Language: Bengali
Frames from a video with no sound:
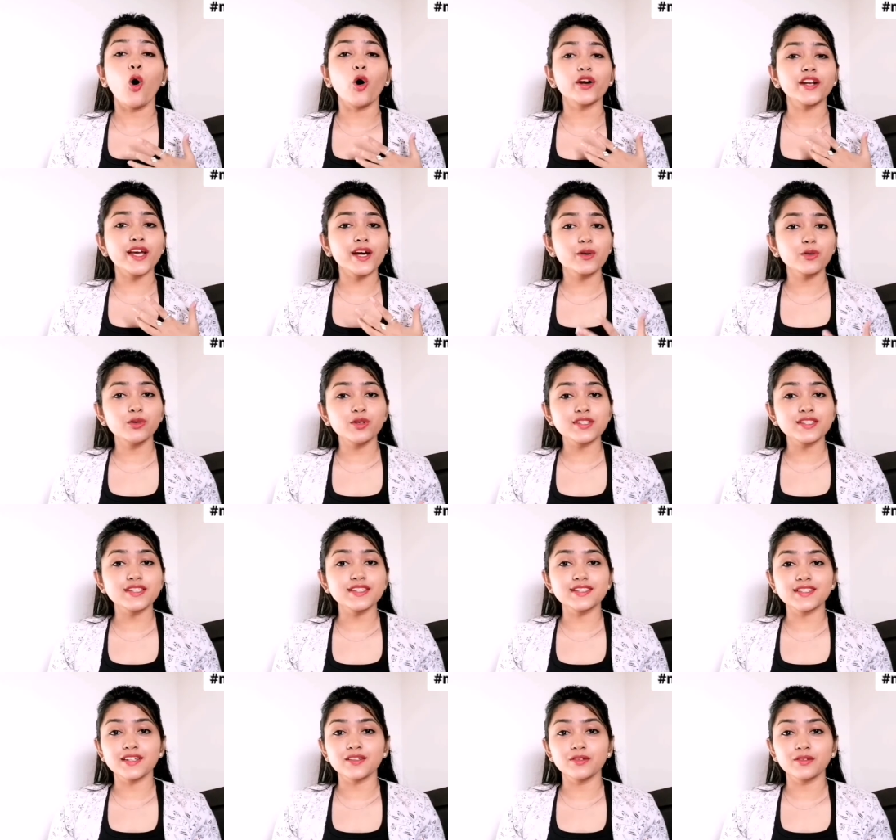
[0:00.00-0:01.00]
অনেকগুলো
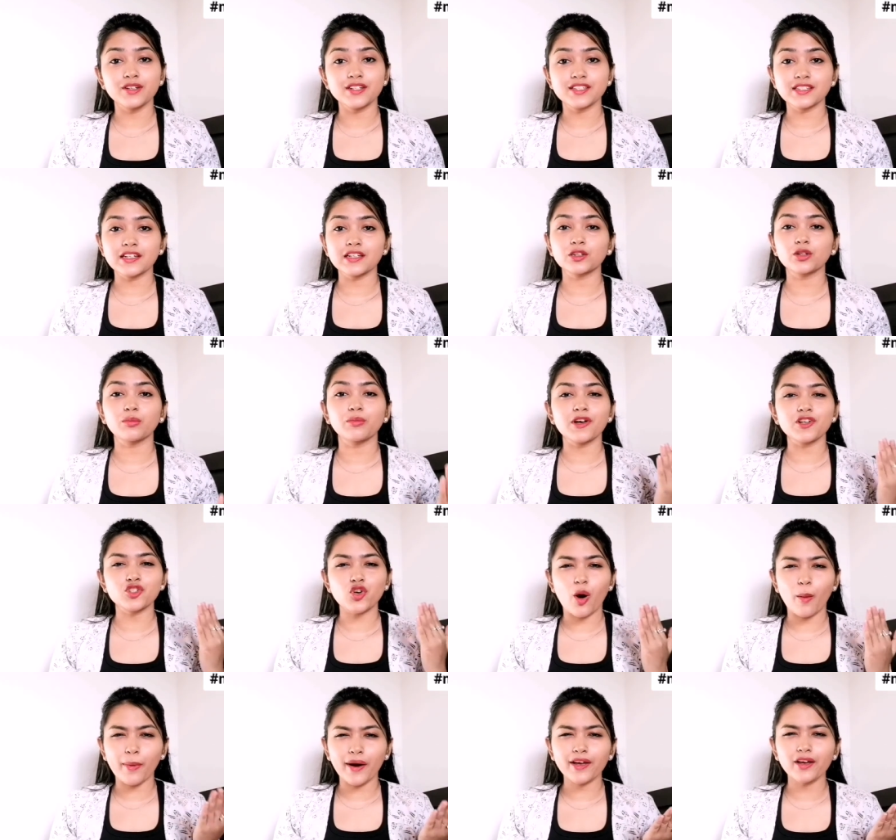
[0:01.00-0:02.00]
সিজন হয়েছে তোমরা
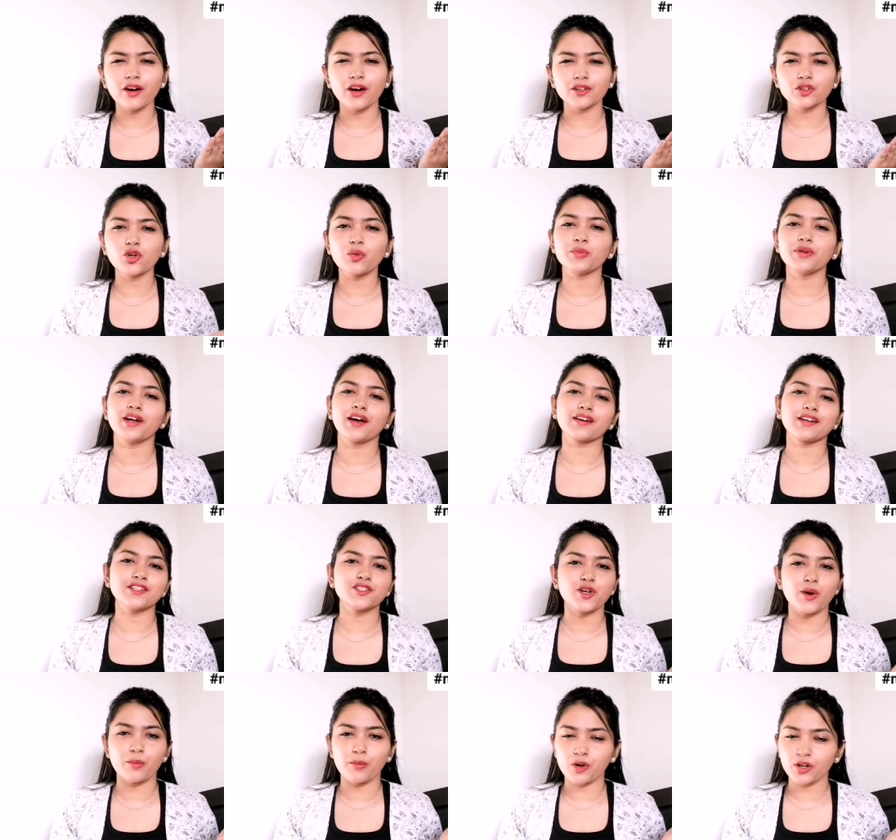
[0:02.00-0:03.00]
সবাই হয়তো
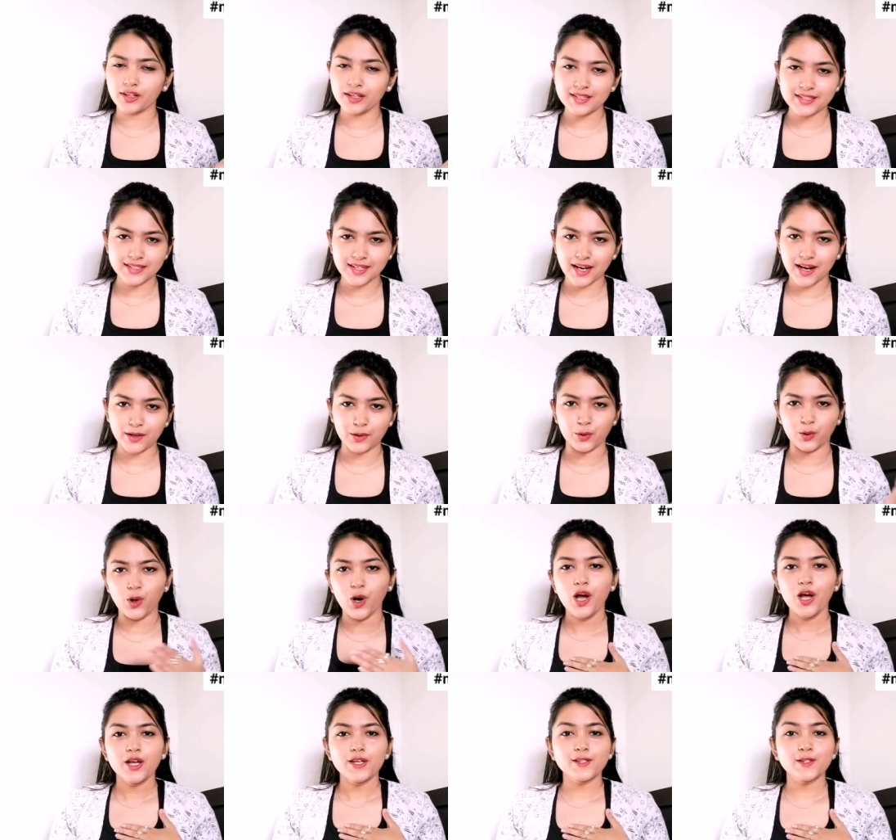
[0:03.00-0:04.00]
মিরাকেল সম্পর্কে জানো
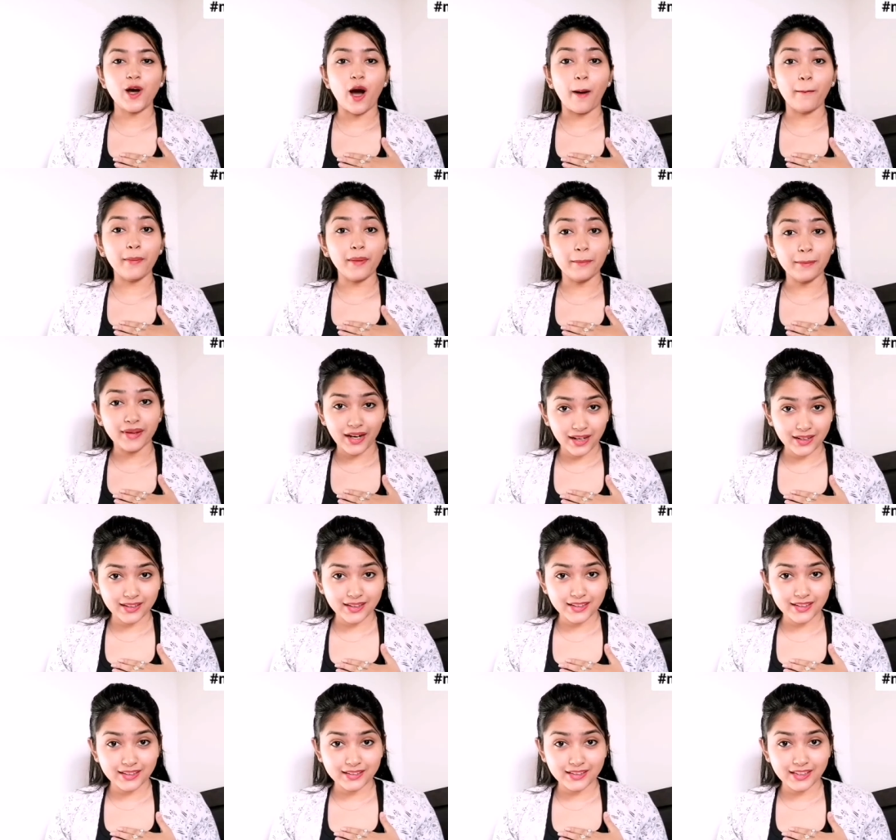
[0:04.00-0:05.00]
সো আমি
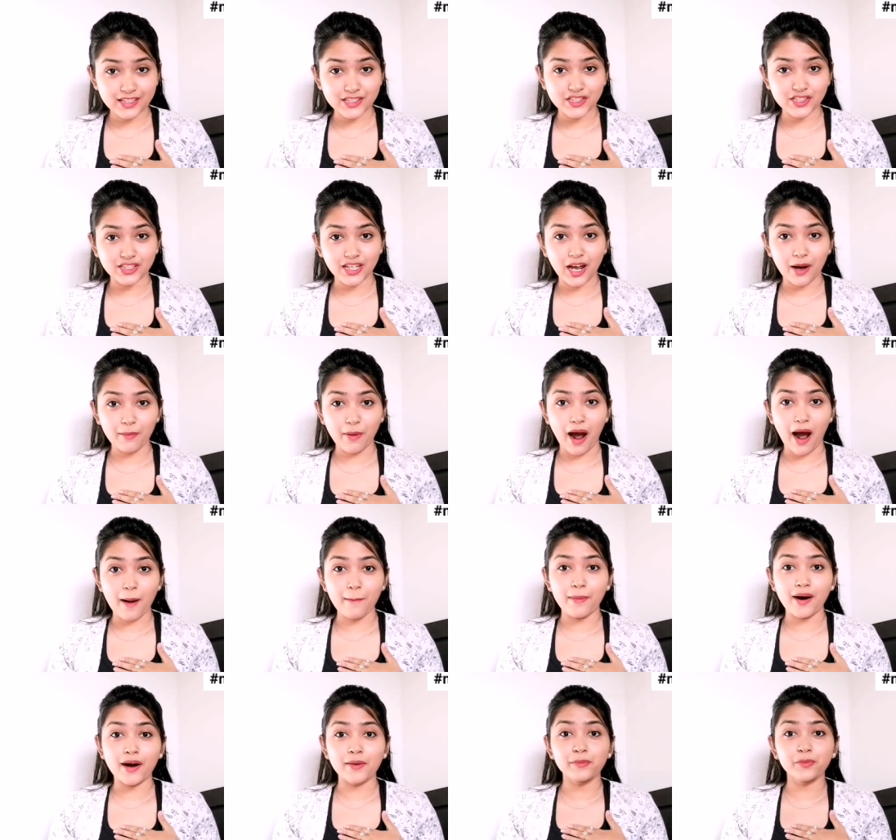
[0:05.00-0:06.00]
মিরাকেলে গিয়েছিলাম
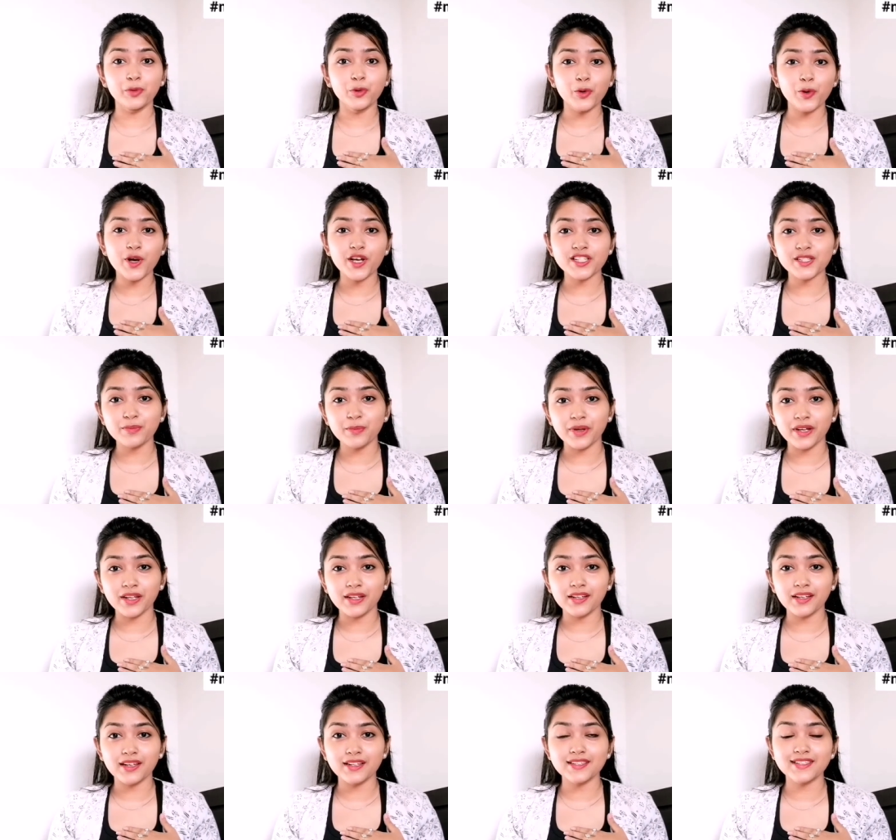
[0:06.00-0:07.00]
আমার পুরো
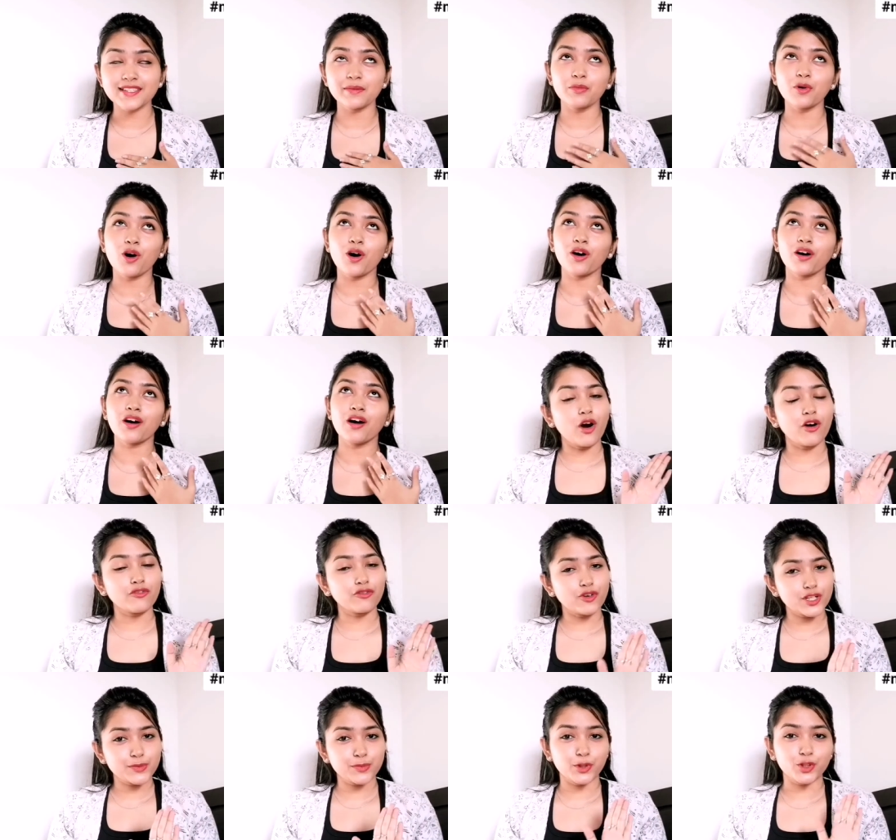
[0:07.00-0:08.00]
এক্সপিরিয়েন্স এবং
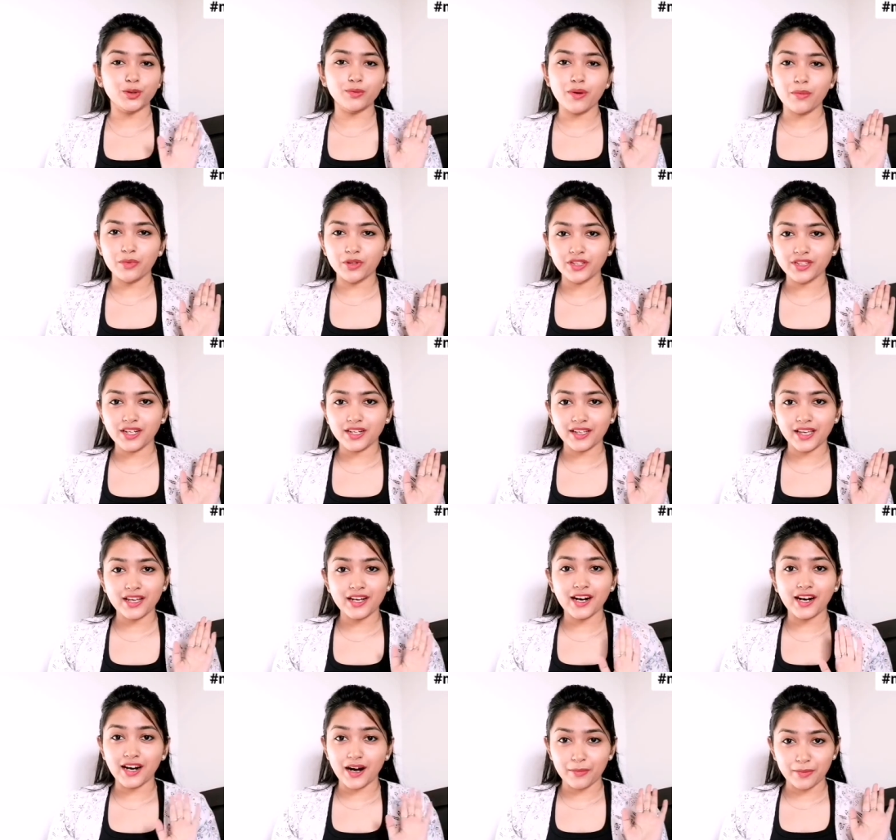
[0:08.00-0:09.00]
অফকোর্স প্রথমে বলে রাখি
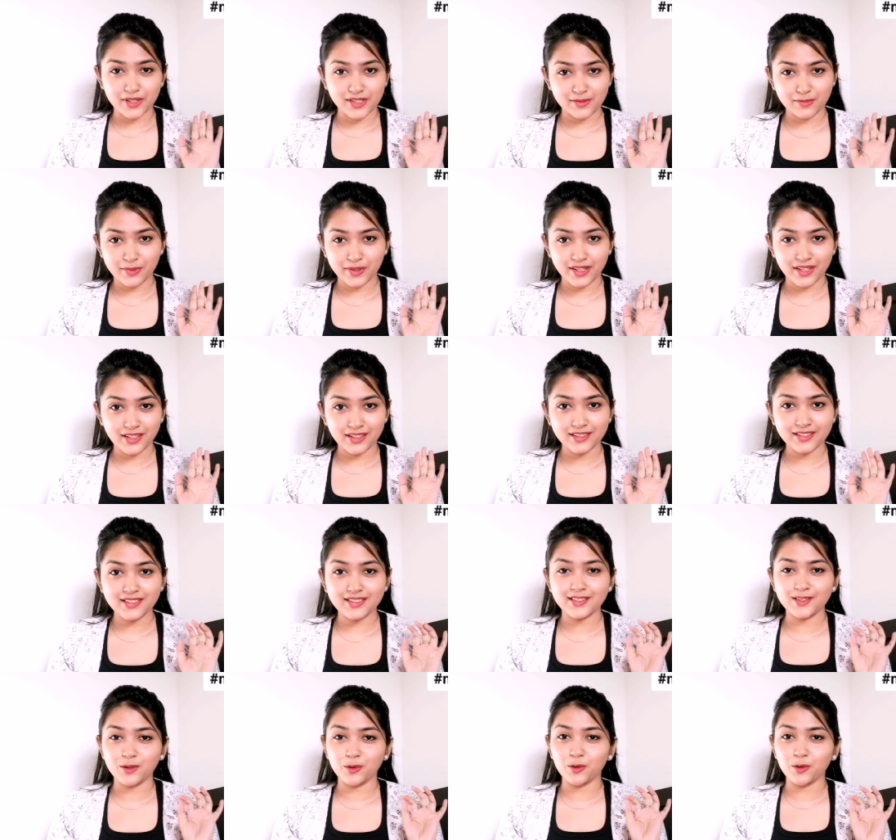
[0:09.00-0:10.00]
খারাপ এক্সপিরিয়েন্স
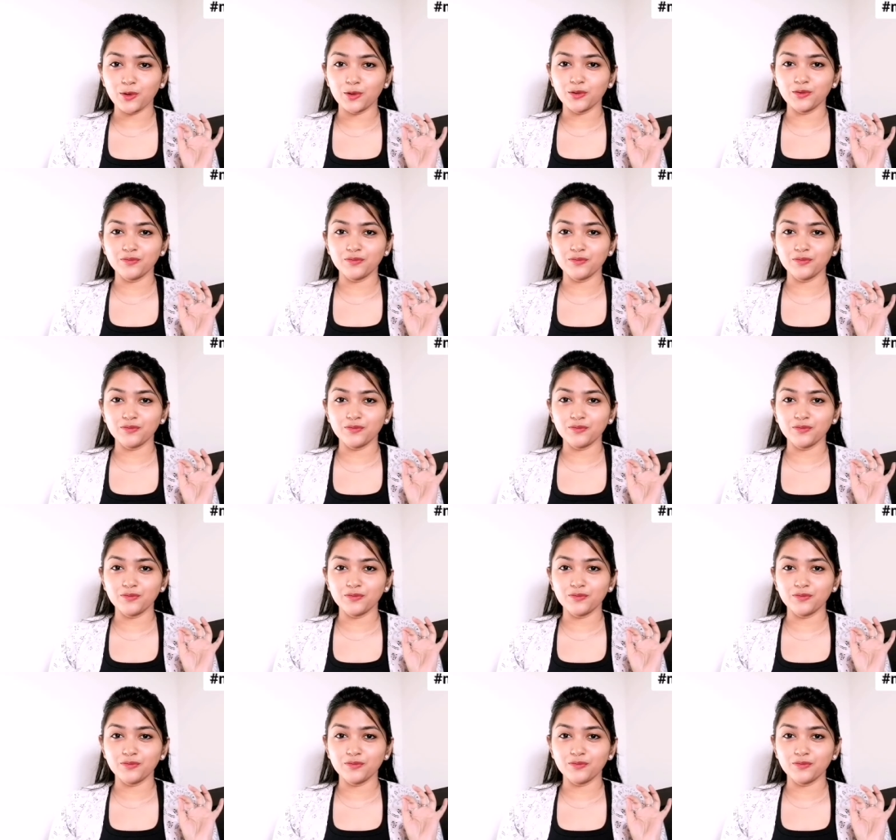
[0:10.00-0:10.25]
তো